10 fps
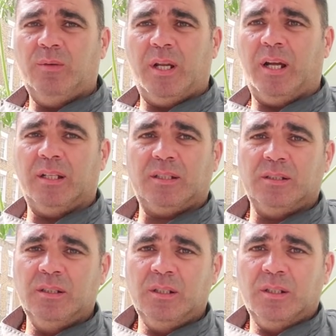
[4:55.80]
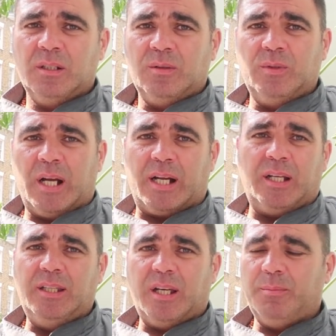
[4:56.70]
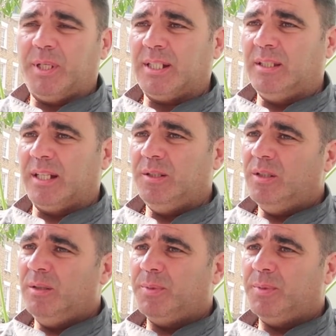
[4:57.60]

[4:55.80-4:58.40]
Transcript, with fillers: unas, unas cajitas de presentación y